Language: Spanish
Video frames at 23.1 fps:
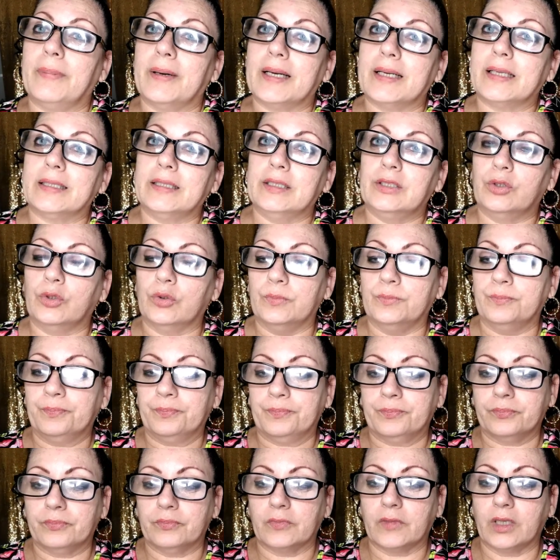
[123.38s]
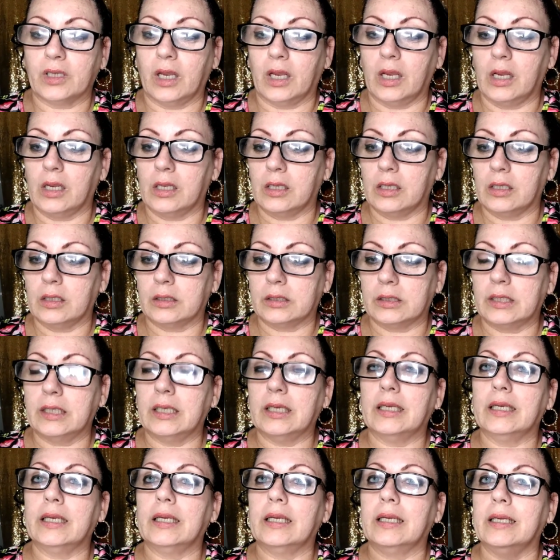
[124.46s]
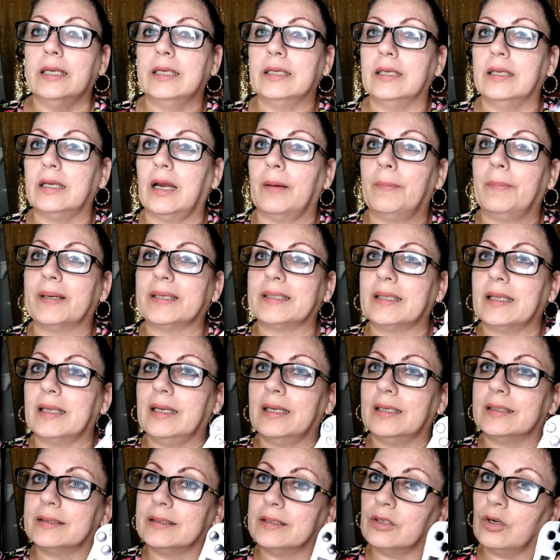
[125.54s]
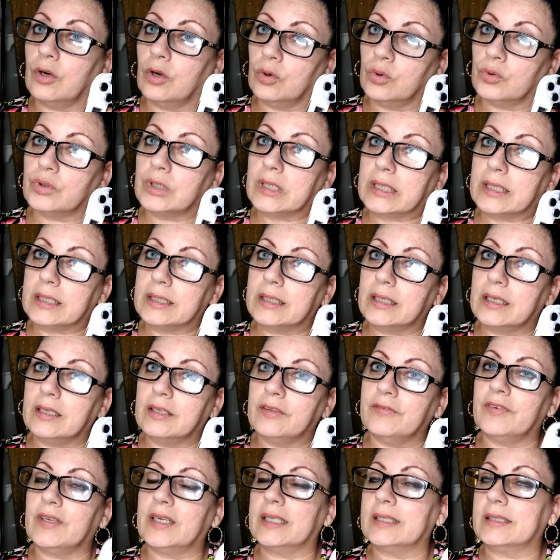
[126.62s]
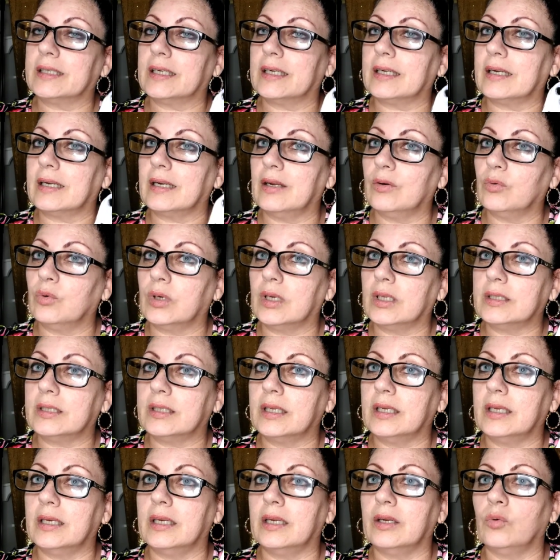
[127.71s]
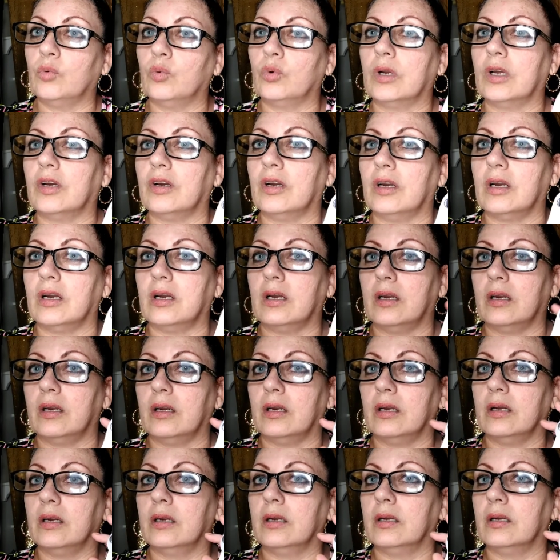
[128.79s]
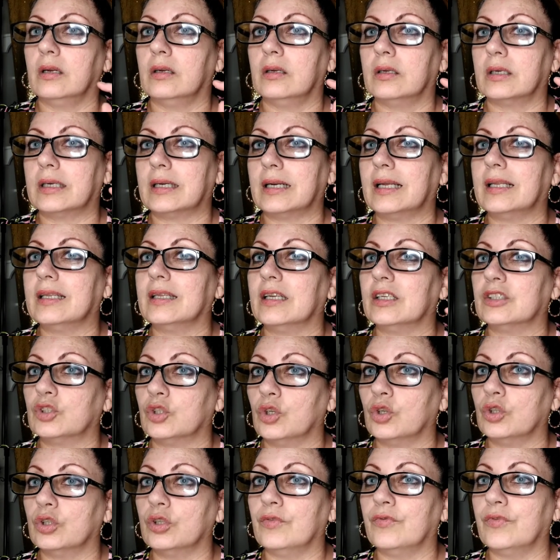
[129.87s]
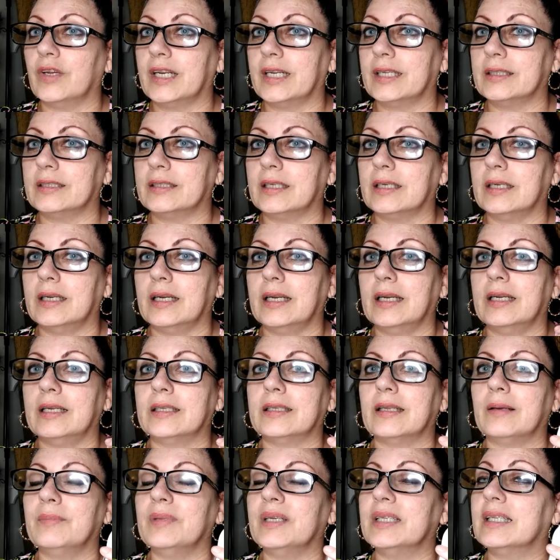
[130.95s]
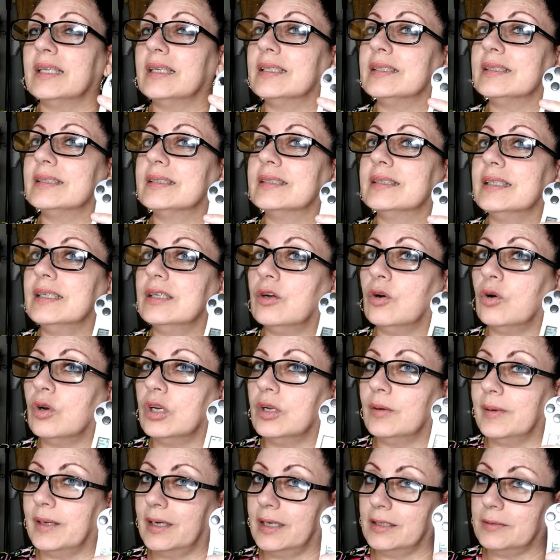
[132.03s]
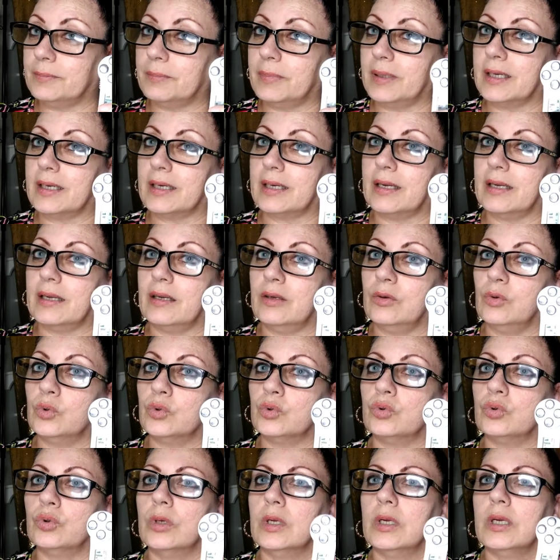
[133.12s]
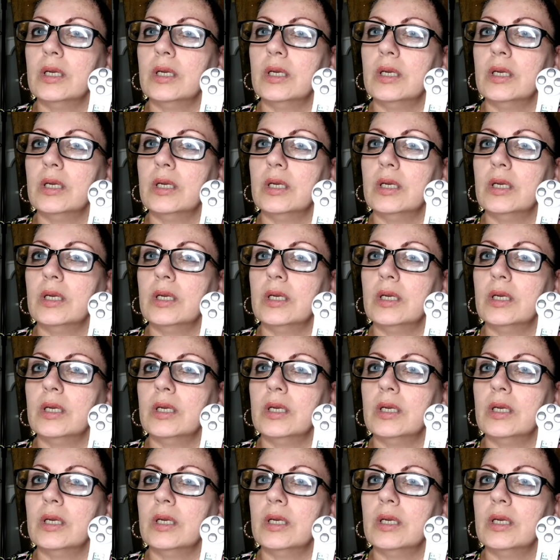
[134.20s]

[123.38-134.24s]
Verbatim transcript: aparatito tiene, eh, aparte de las cinco luces que tiene diferente, que cada una tiene una radiación diferente, eh, también tiene cinco niveles para cada luz.